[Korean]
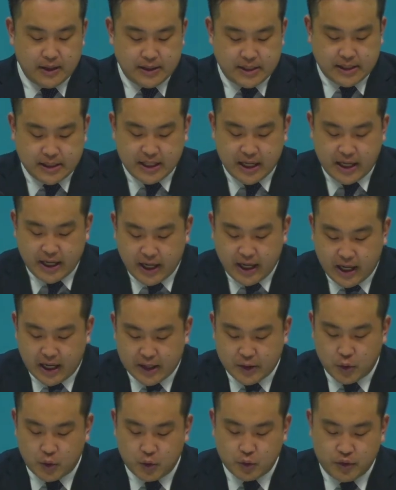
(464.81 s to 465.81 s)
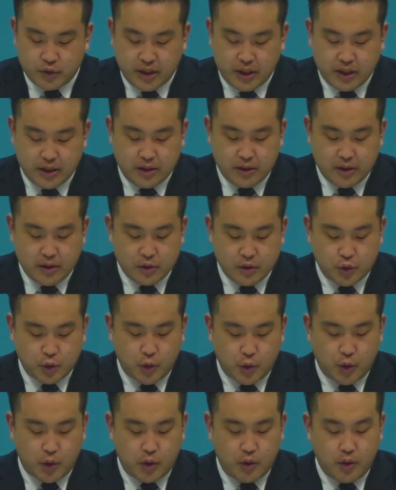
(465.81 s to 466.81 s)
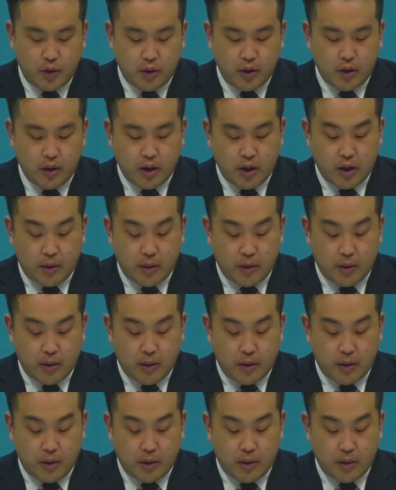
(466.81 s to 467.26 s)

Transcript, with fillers: 식당에 가도 우리는 주로